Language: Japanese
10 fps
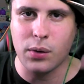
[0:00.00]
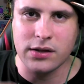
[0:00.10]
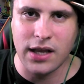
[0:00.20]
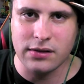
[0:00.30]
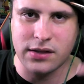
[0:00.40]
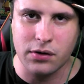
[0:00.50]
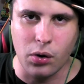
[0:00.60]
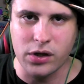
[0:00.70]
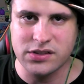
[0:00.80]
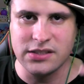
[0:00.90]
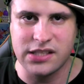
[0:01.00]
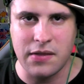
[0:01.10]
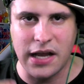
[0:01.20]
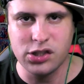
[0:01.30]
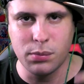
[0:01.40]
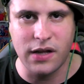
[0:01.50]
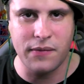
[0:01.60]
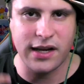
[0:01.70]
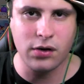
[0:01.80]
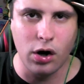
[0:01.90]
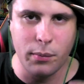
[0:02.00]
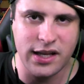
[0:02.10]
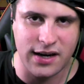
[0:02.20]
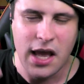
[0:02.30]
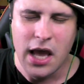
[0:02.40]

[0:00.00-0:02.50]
とかってやってると俺全然大丈夫なんだけどみたい